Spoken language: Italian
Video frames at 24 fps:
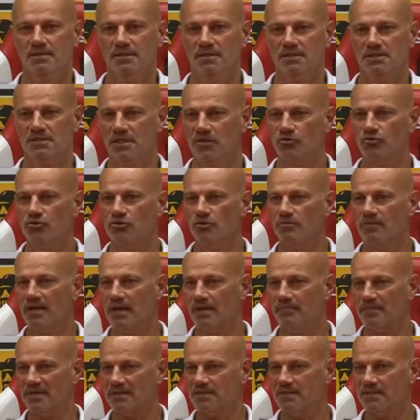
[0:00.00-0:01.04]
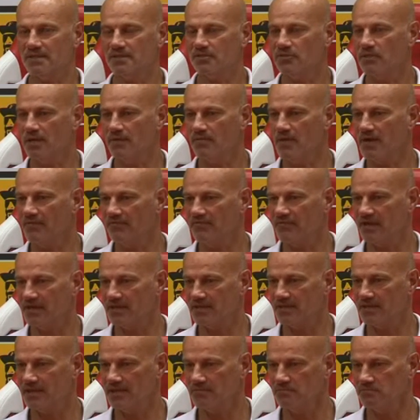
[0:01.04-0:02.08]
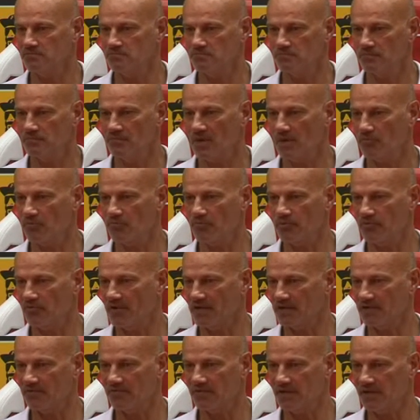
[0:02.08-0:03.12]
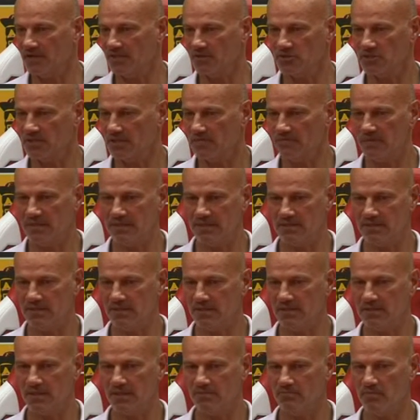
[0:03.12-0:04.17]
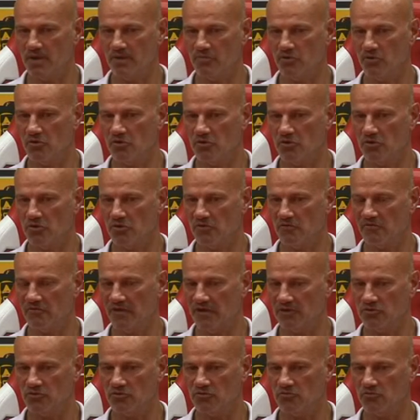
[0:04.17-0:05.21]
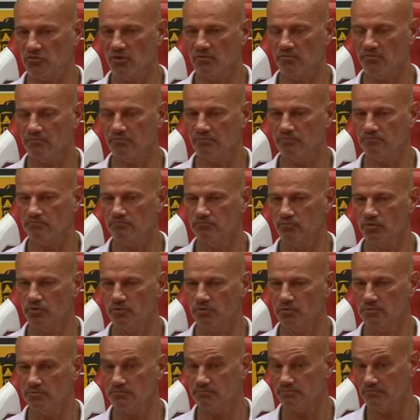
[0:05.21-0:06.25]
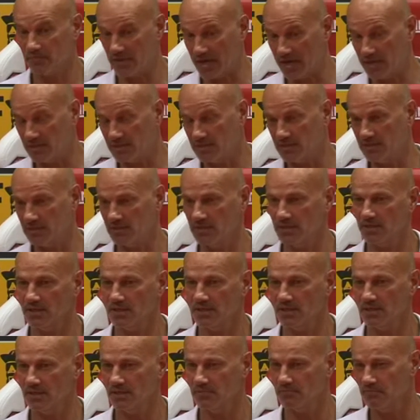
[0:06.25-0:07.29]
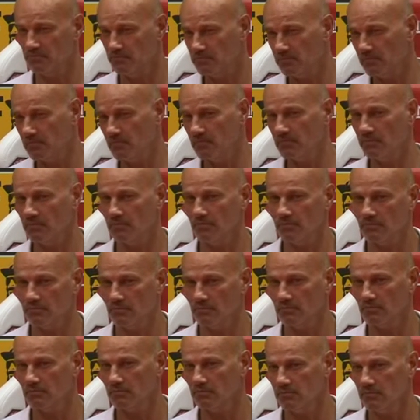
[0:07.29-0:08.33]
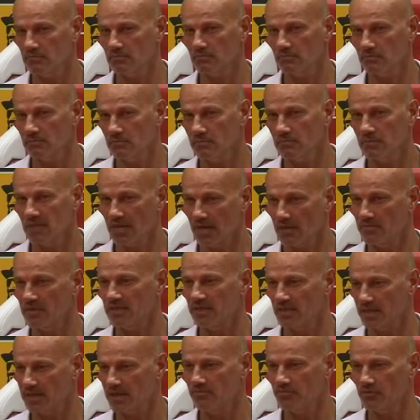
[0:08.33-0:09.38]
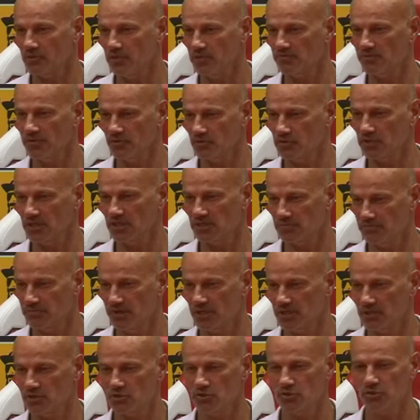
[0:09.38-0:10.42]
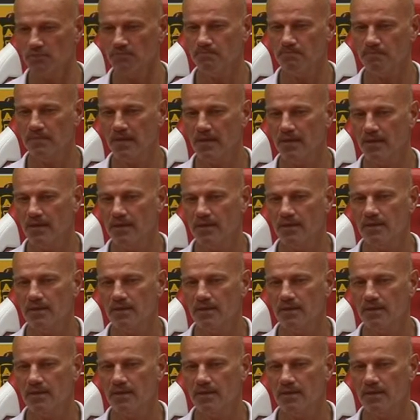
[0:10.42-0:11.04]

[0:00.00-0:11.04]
Secondo me la prestazione l'abbiamo fatta, abbiamo provato a fare la nostra partita, abbiamo fatto un buon, buon pressing eh, nella metà campo del Perugia spesso